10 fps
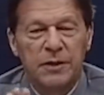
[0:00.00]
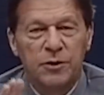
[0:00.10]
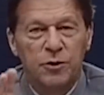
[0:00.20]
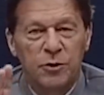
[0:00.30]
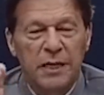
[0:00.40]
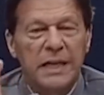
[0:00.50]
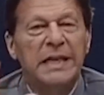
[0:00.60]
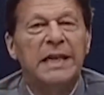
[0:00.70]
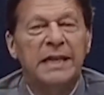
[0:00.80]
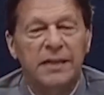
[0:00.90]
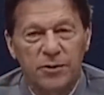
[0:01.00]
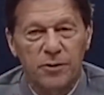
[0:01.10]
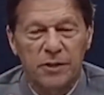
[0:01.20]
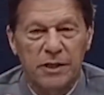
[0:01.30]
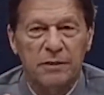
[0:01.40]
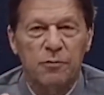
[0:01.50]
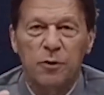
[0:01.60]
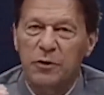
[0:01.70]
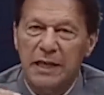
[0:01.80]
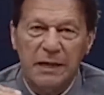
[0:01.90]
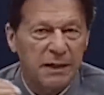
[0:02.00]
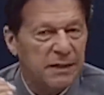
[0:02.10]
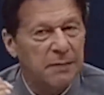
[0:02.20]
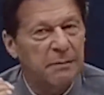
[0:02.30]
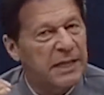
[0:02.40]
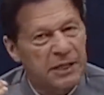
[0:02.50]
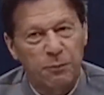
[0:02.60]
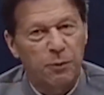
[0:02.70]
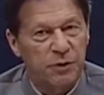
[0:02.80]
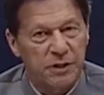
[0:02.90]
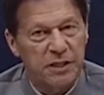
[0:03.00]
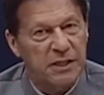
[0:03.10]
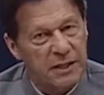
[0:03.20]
जो इंडिकेटर्स होते हैं वो होता है असल में एक्सपोर्ट्स ये